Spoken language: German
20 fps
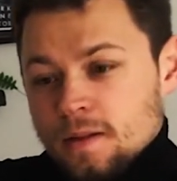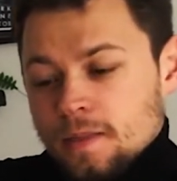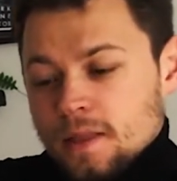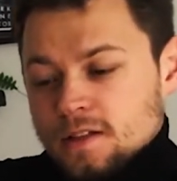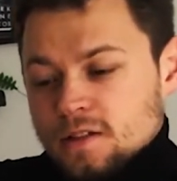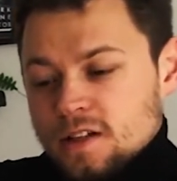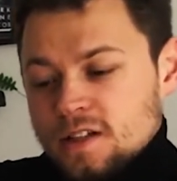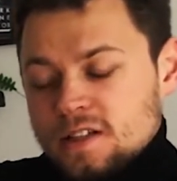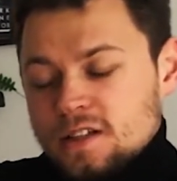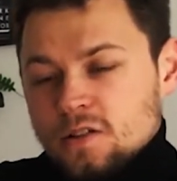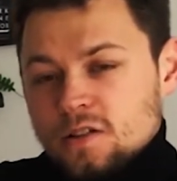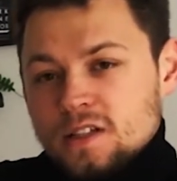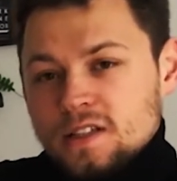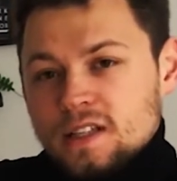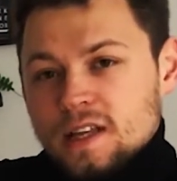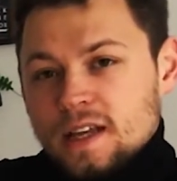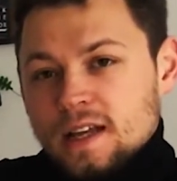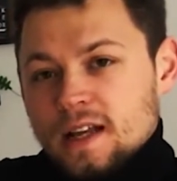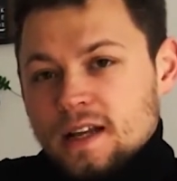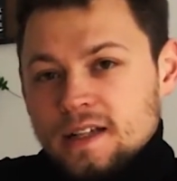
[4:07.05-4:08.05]
Also nicht so
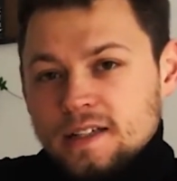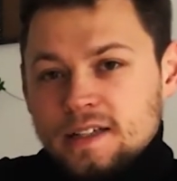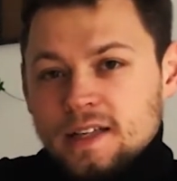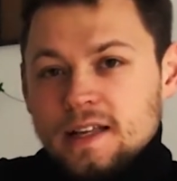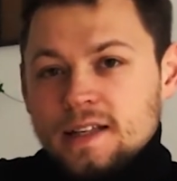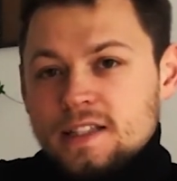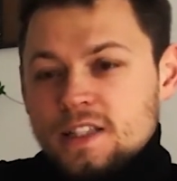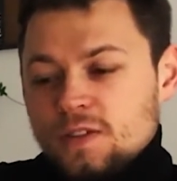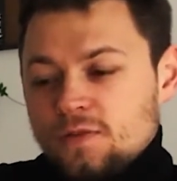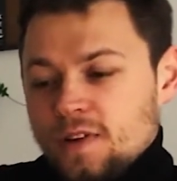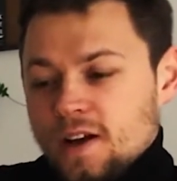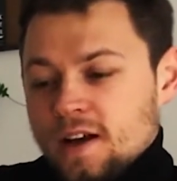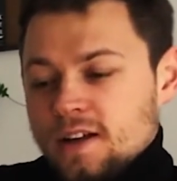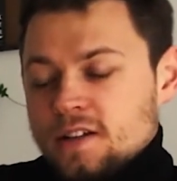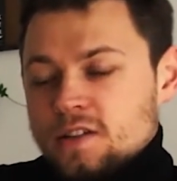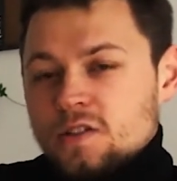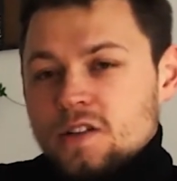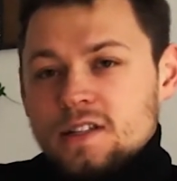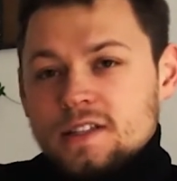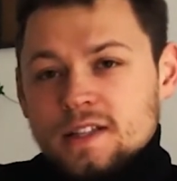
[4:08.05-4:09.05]
diese
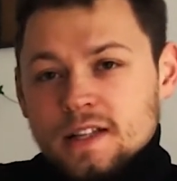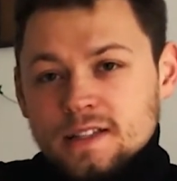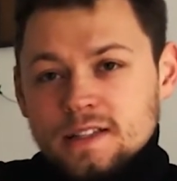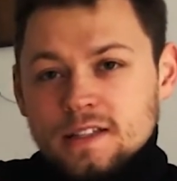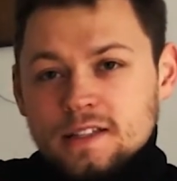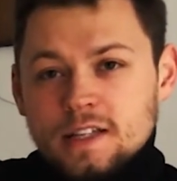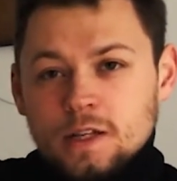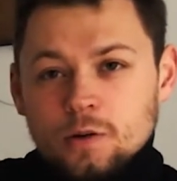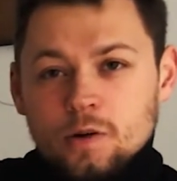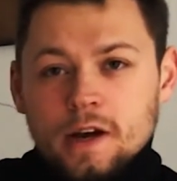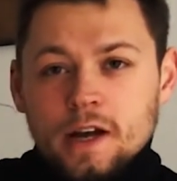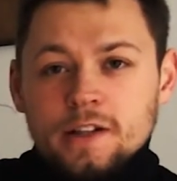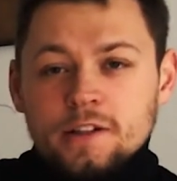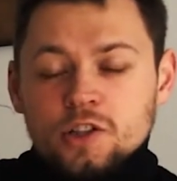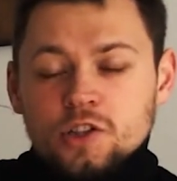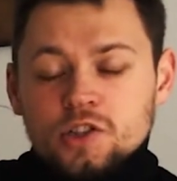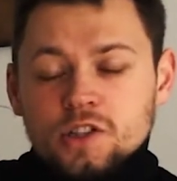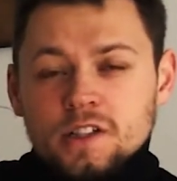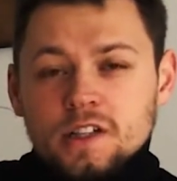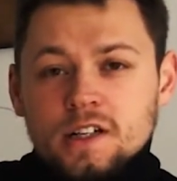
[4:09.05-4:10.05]
Realitätsferne, so dieses ganze
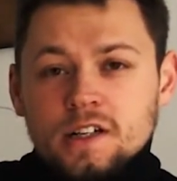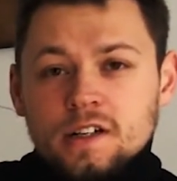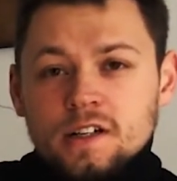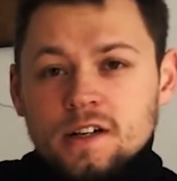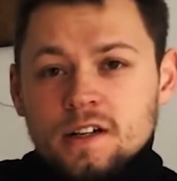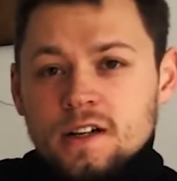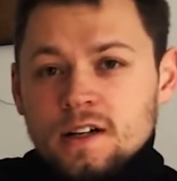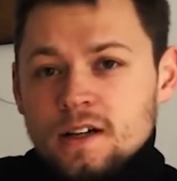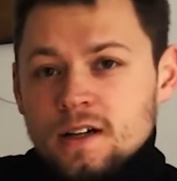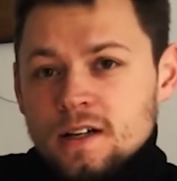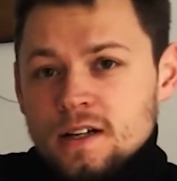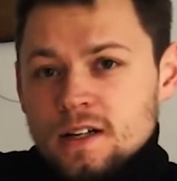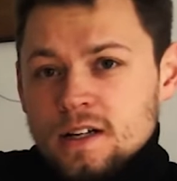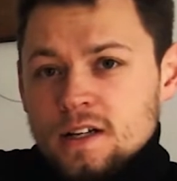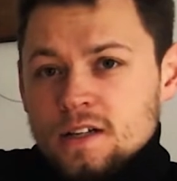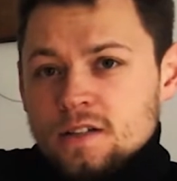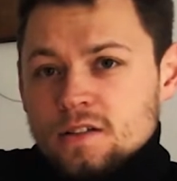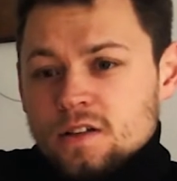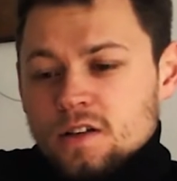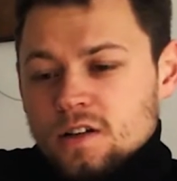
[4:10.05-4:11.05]
Theoretische da,
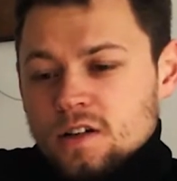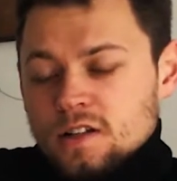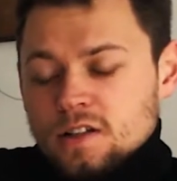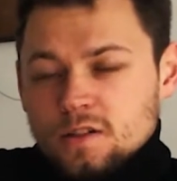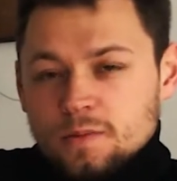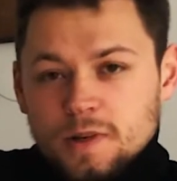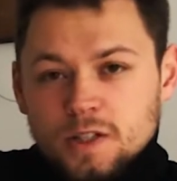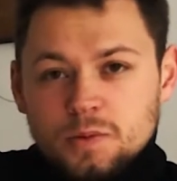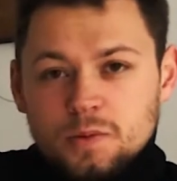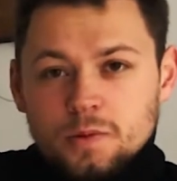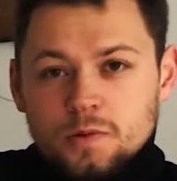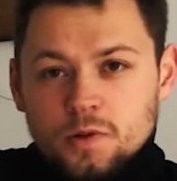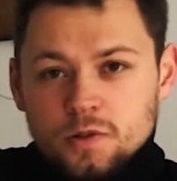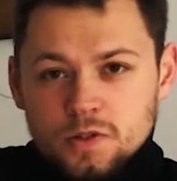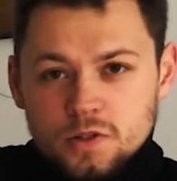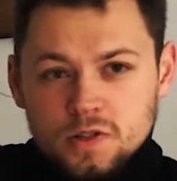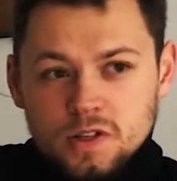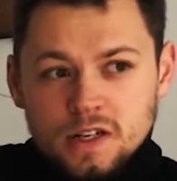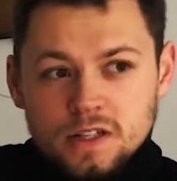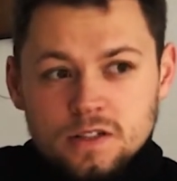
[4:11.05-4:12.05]
sondern zum Beispiel im
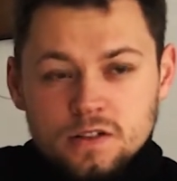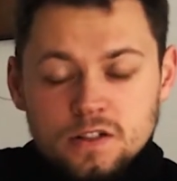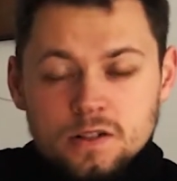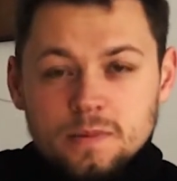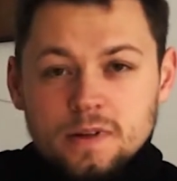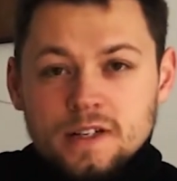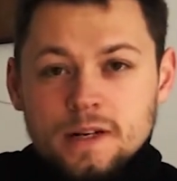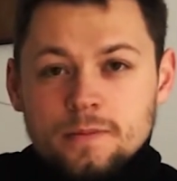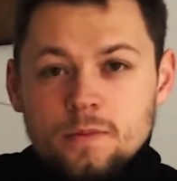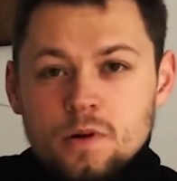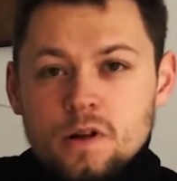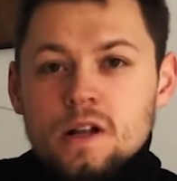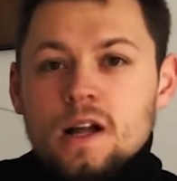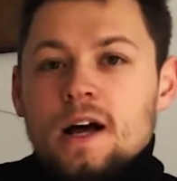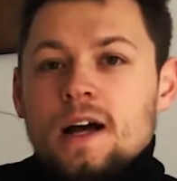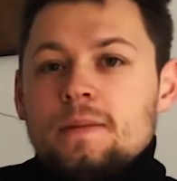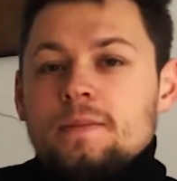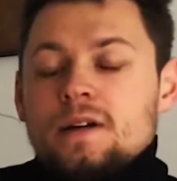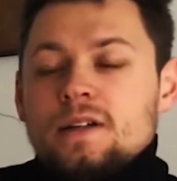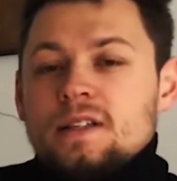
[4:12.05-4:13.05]
Kunstunterricht könnte man ja
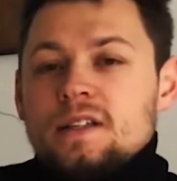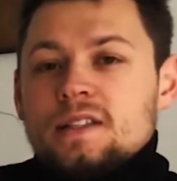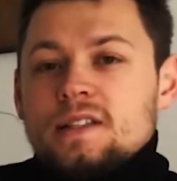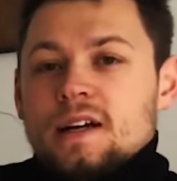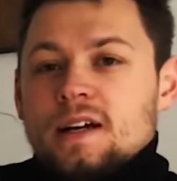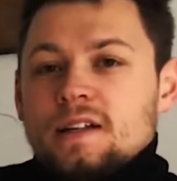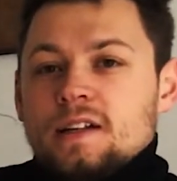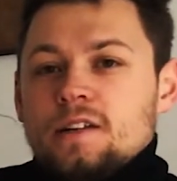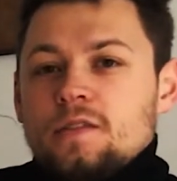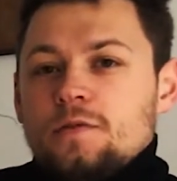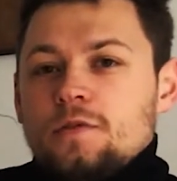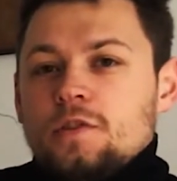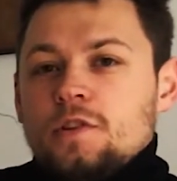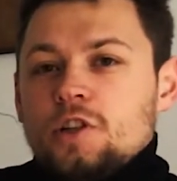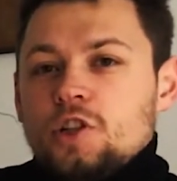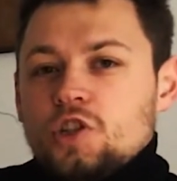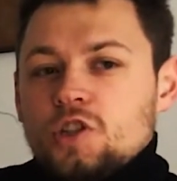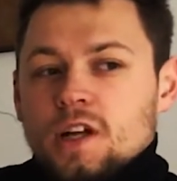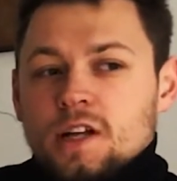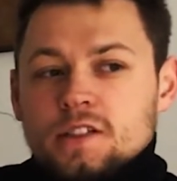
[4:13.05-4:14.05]
Mülleimer designen für
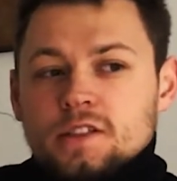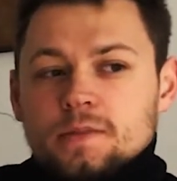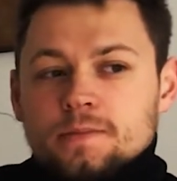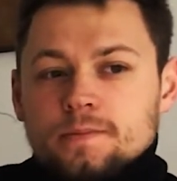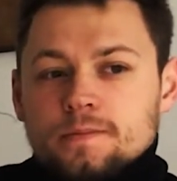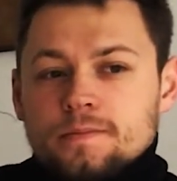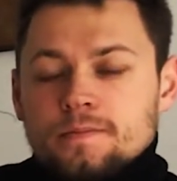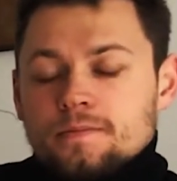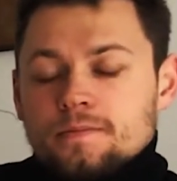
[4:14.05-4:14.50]
die Stadt.